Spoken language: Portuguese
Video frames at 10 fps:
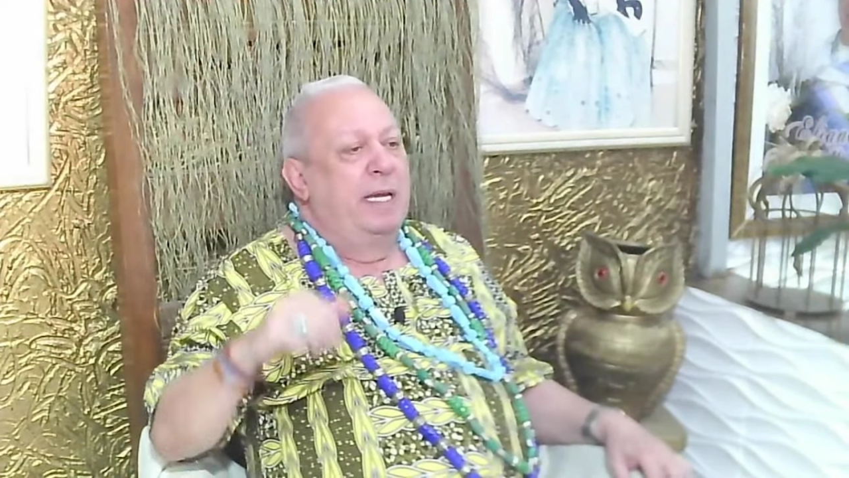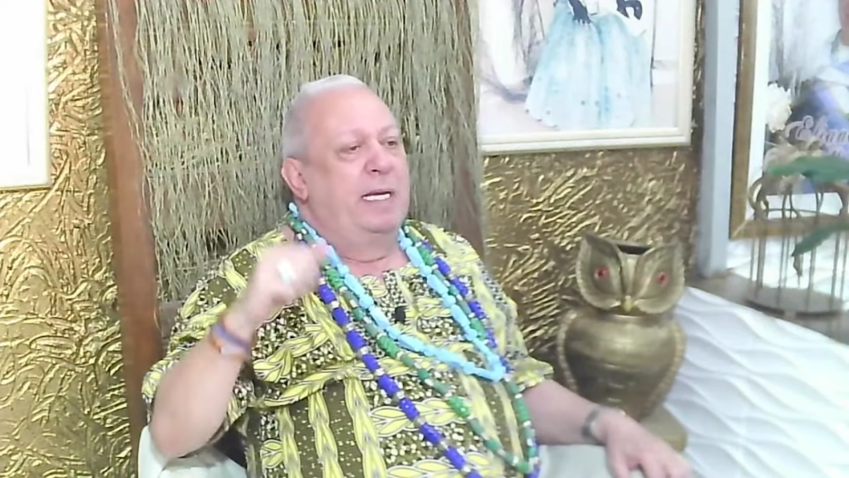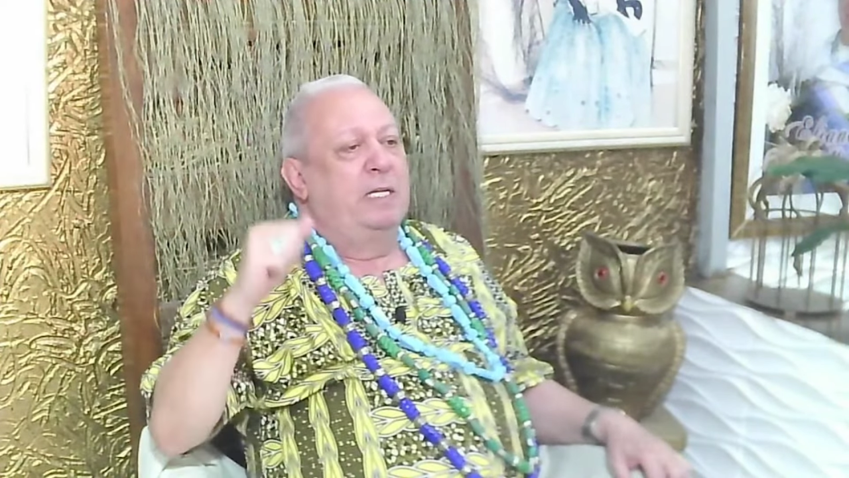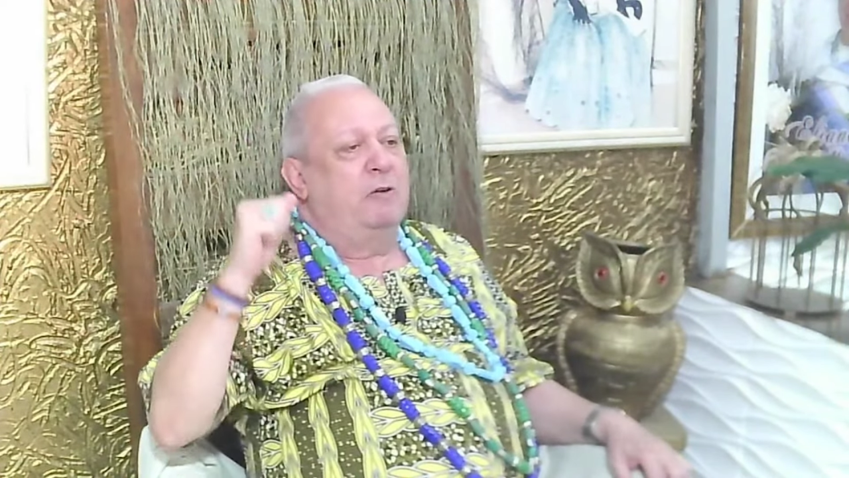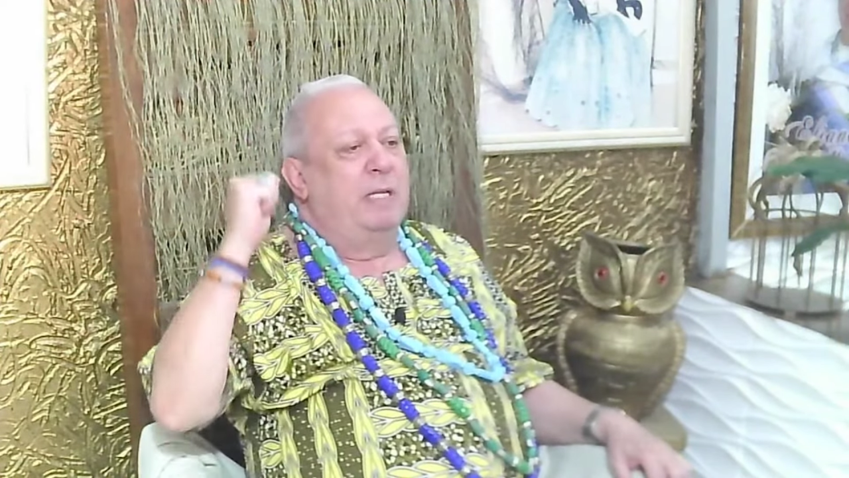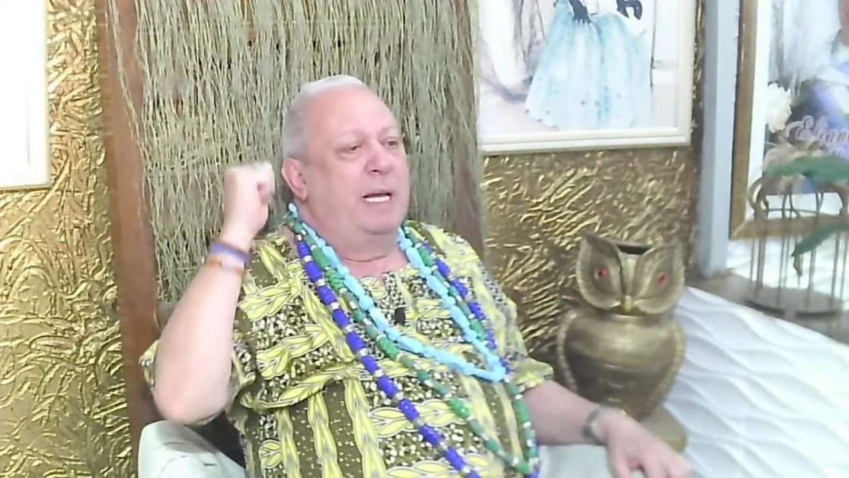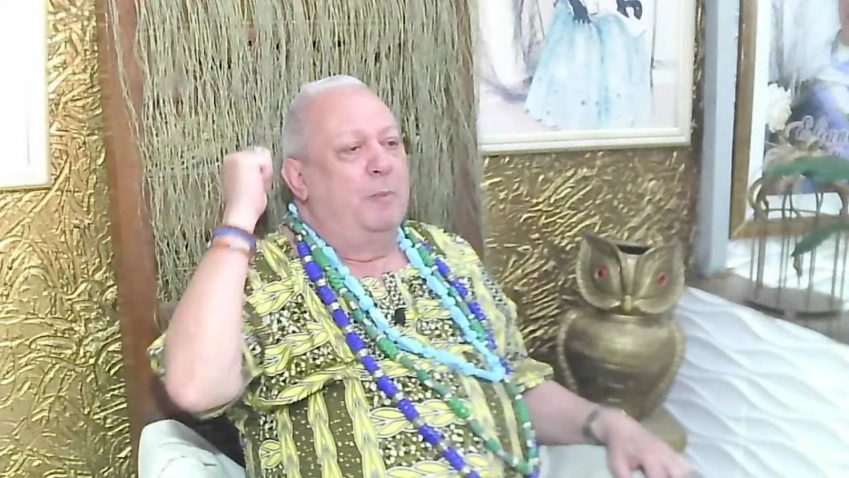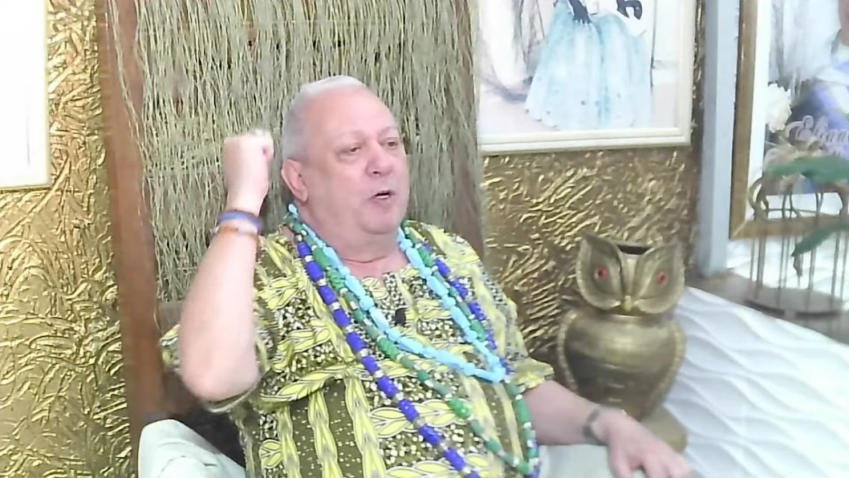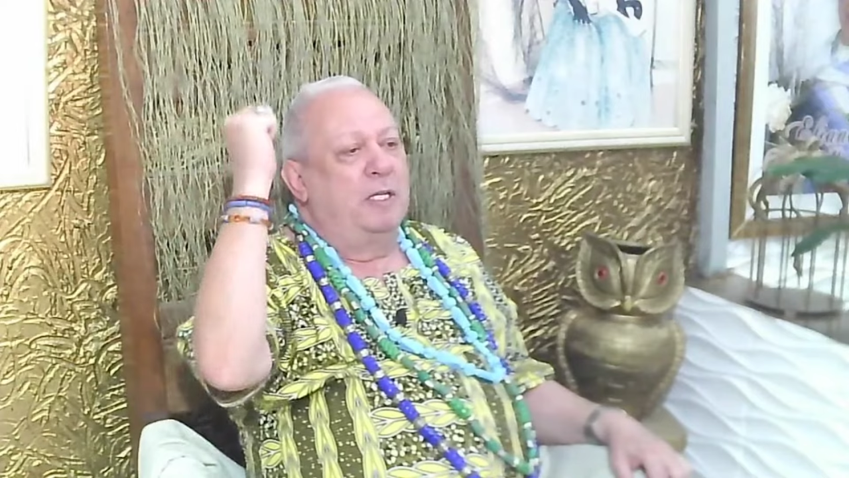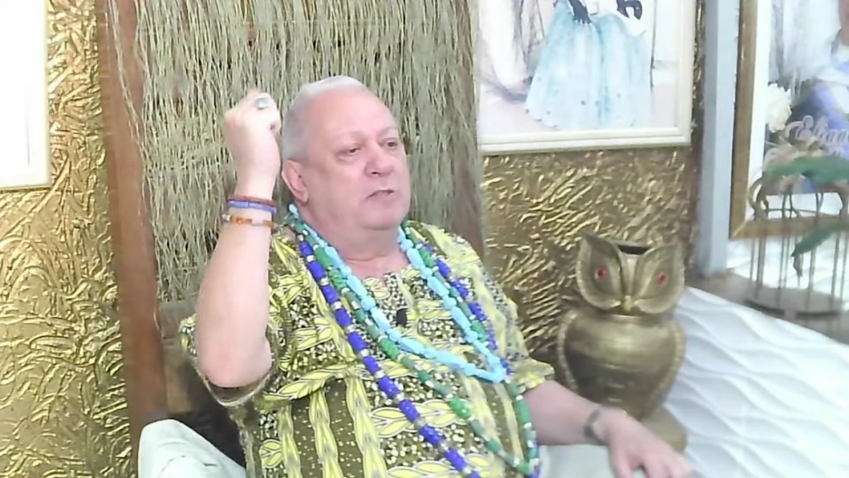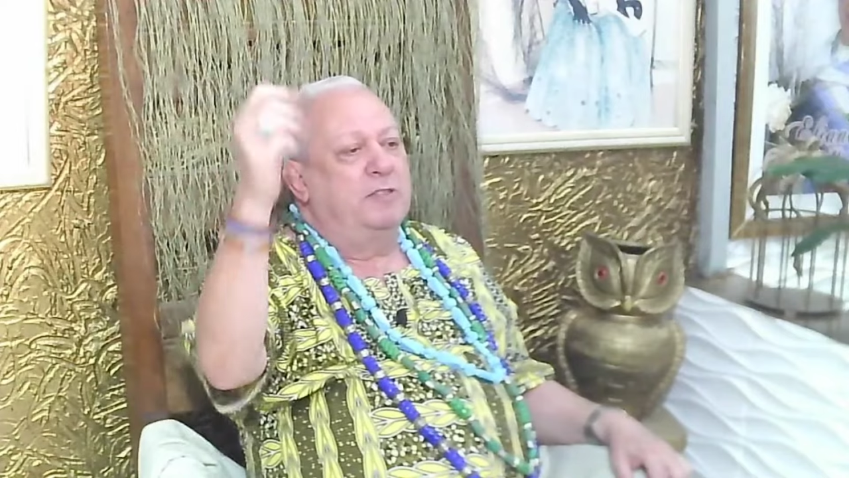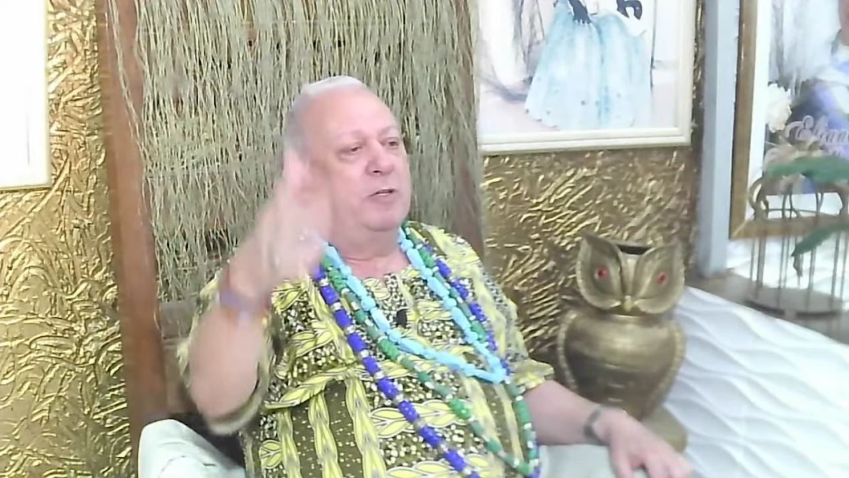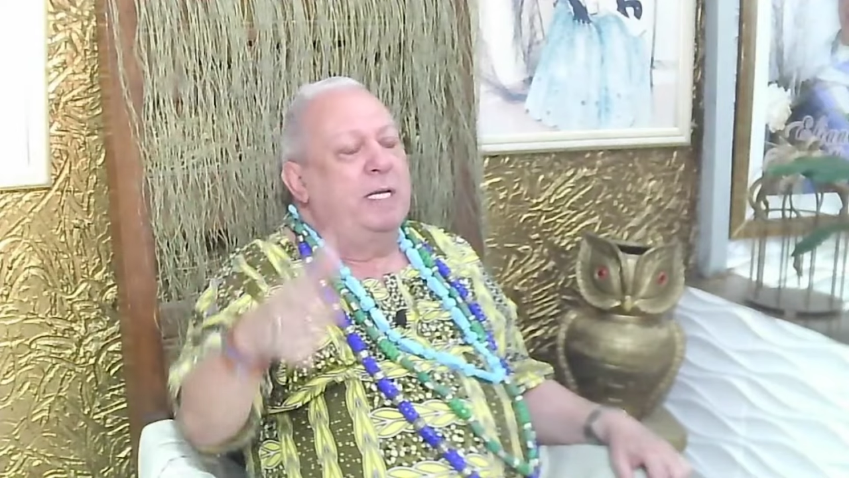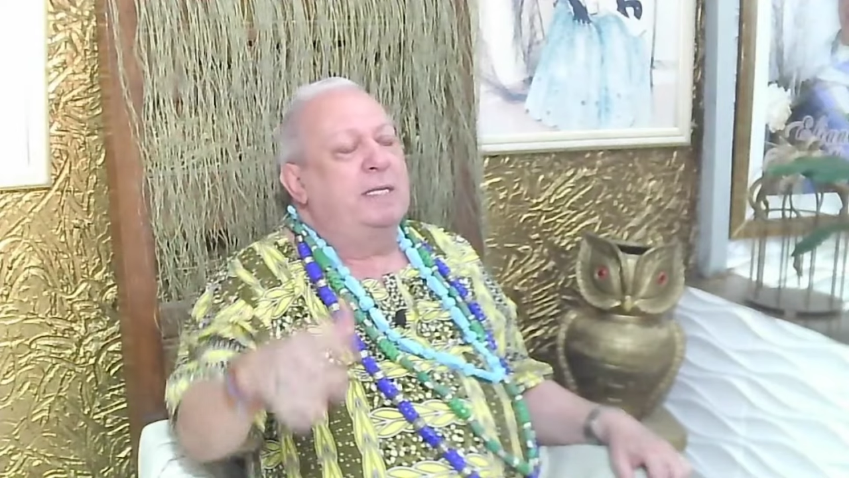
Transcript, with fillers: ele colabora, não sei o que,